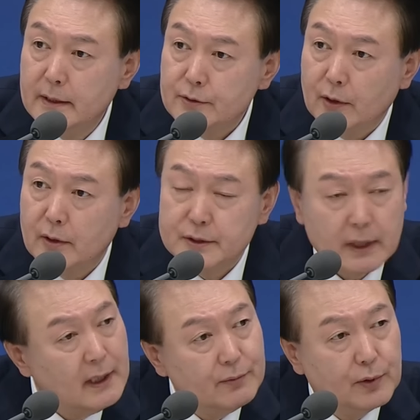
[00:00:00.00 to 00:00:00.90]
저
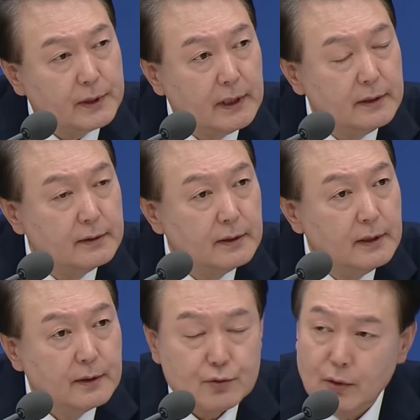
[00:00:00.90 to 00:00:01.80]
제가 볼 때는
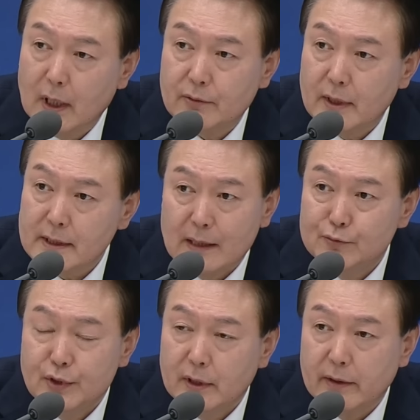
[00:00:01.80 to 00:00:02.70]
소아과
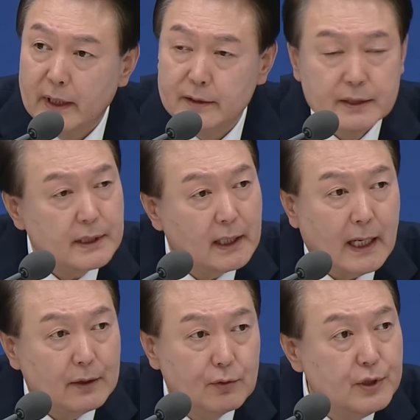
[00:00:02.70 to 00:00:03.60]
산부인과에 의사가
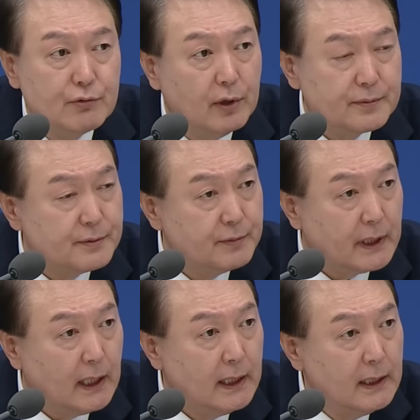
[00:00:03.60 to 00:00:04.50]
안 올 이유가
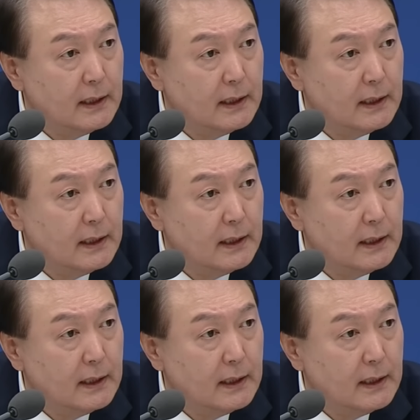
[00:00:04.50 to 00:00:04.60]
없습니다.